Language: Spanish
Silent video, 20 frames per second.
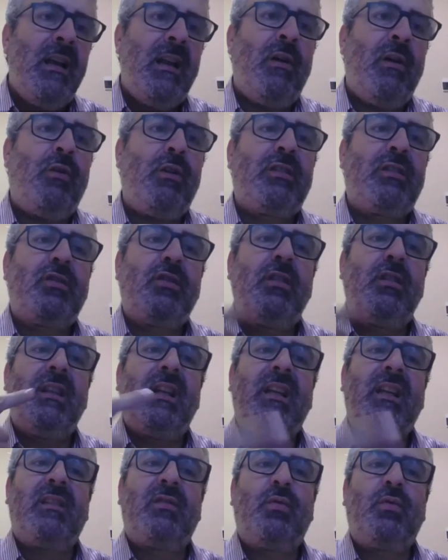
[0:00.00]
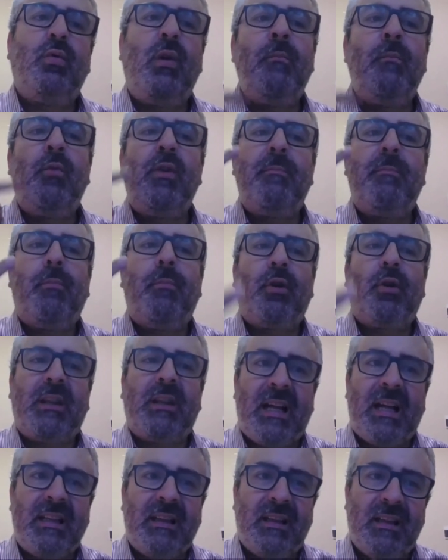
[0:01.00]
la oración de Jesús es muy
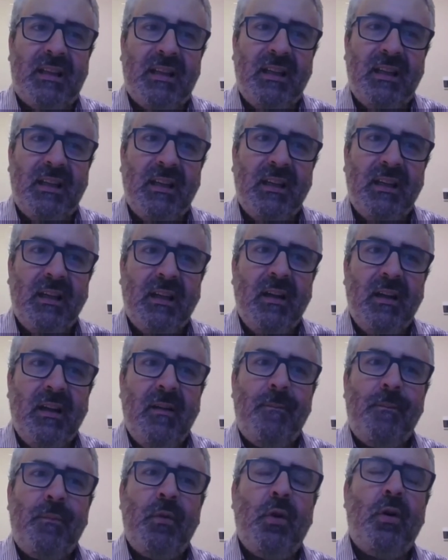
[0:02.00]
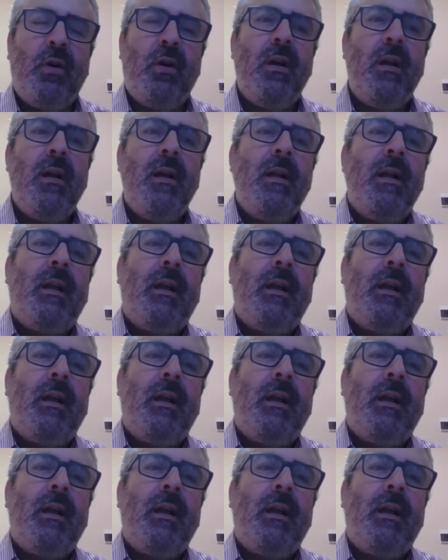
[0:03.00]
importante, ¿no?